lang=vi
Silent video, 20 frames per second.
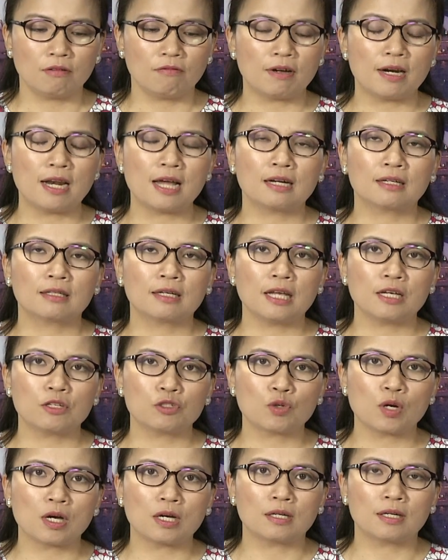và đang
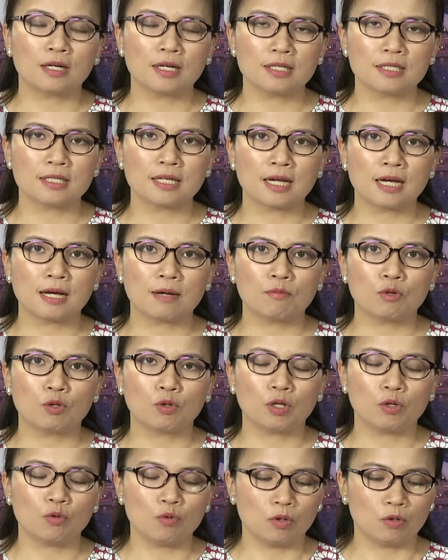đe dọa gây ra một
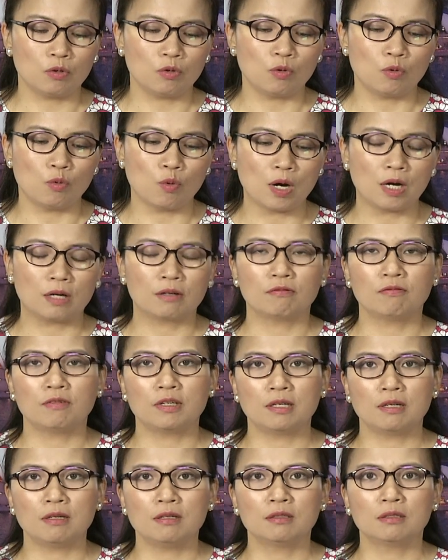cái cuộc khủng hoảng
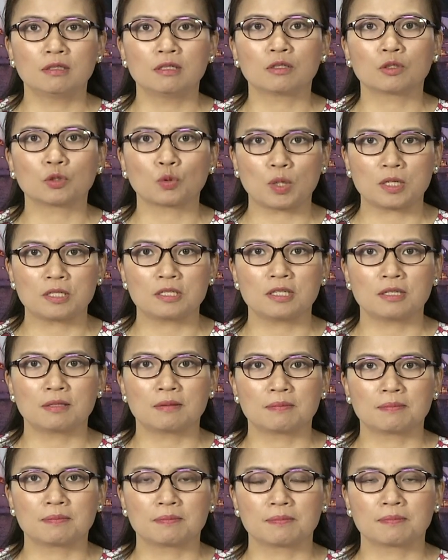về lương thực toàn diện